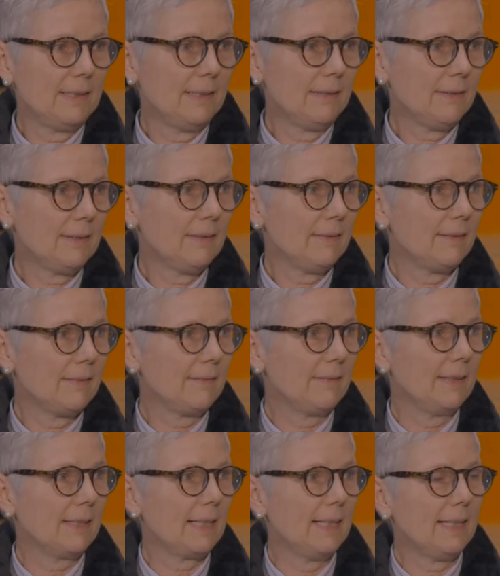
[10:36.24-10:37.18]
erinnern,
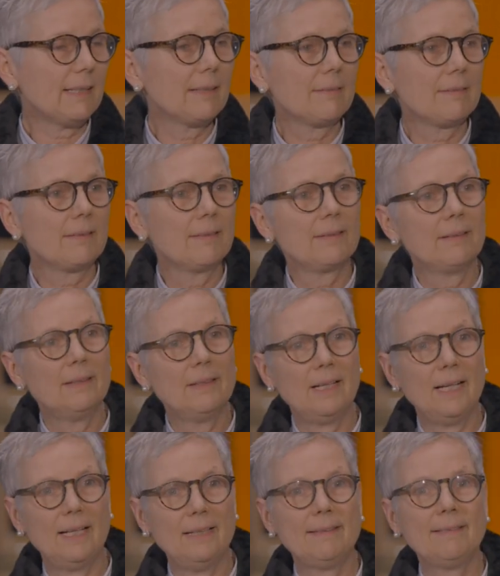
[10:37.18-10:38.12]
dass direkt,
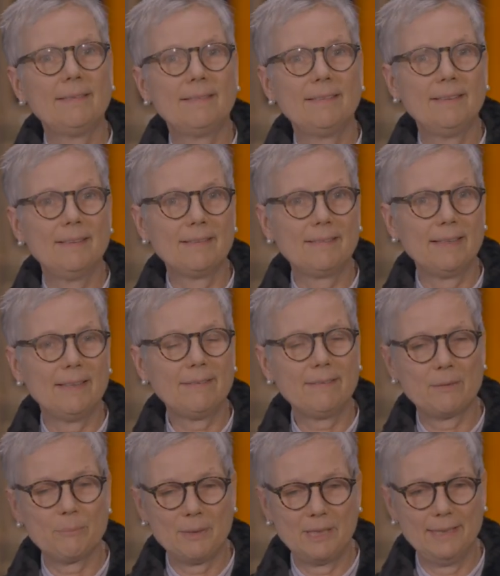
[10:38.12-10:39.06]
als die das
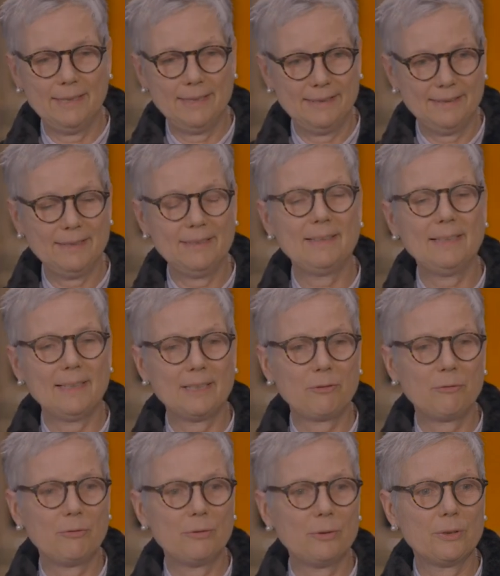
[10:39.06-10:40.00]
erste Mal
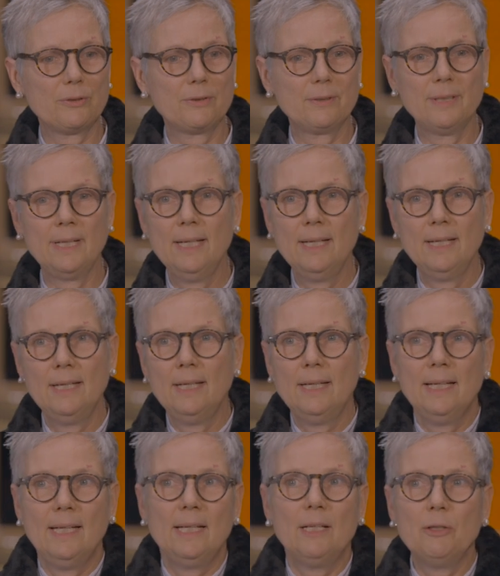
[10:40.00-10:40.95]
hingelegt wurden,
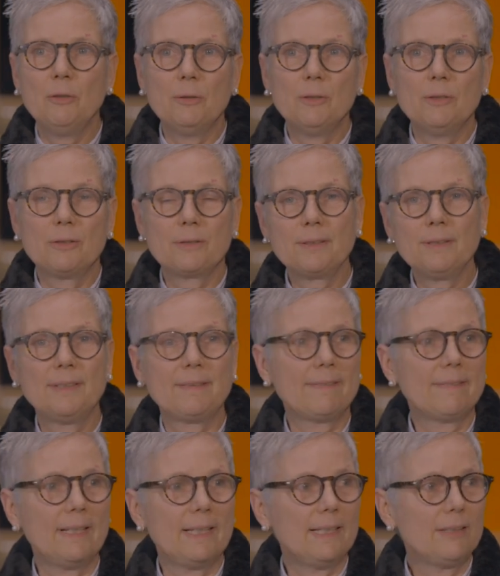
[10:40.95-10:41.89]
irgendeine
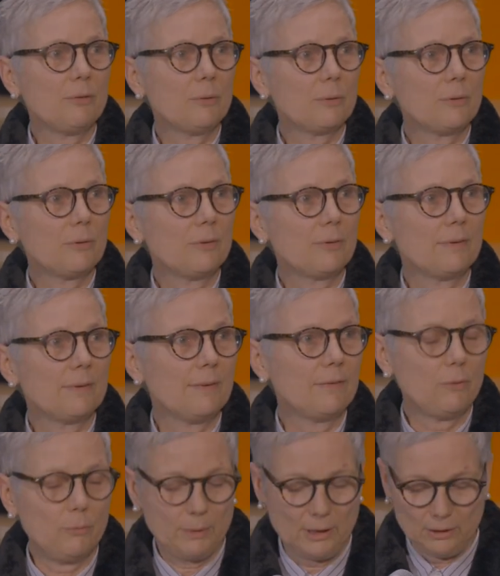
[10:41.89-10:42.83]
Zeitung
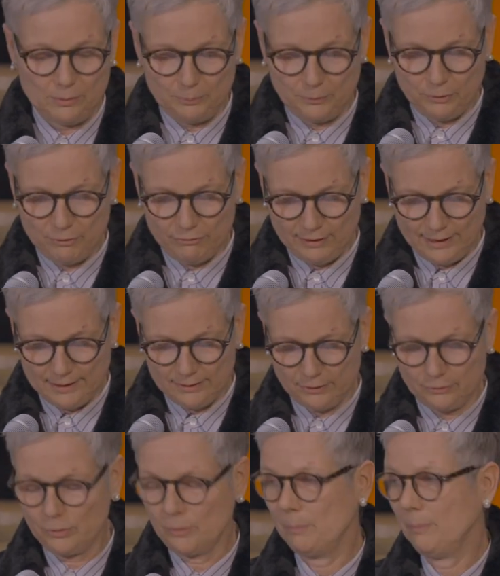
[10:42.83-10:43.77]
das überhaupt nur
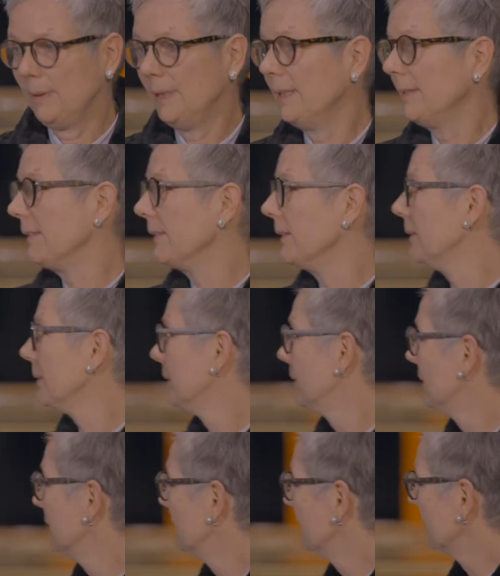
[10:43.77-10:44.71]
wahrgenommen hätte.
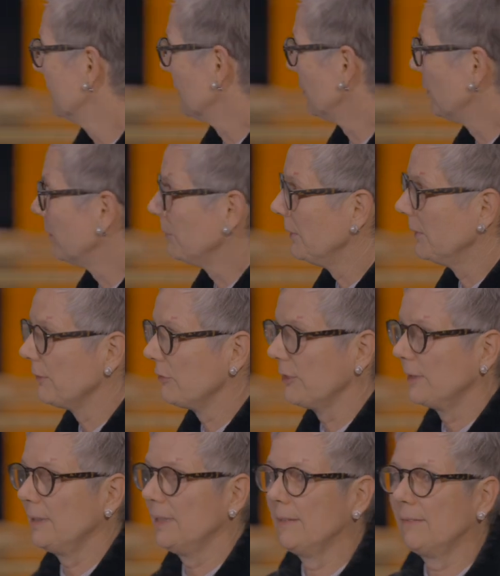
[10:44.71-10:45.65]
Dann kommen diese
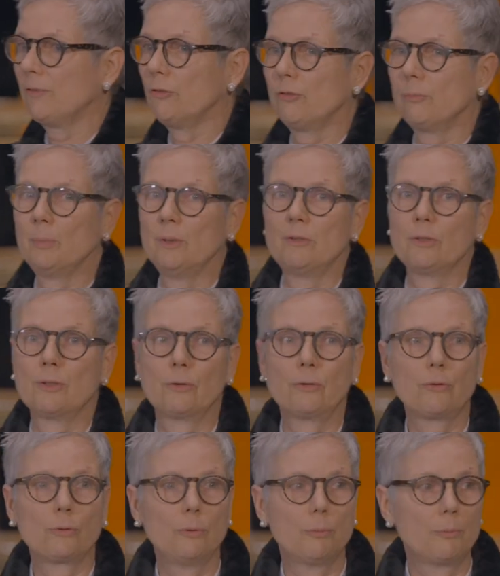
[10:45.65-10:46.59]
fantastischen
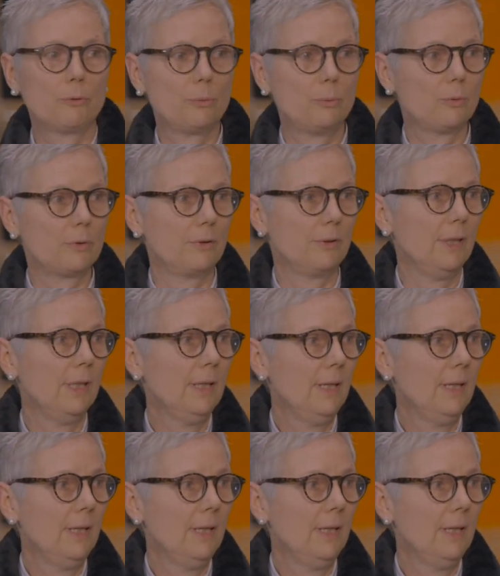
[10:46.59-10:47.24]
Betonskulpturen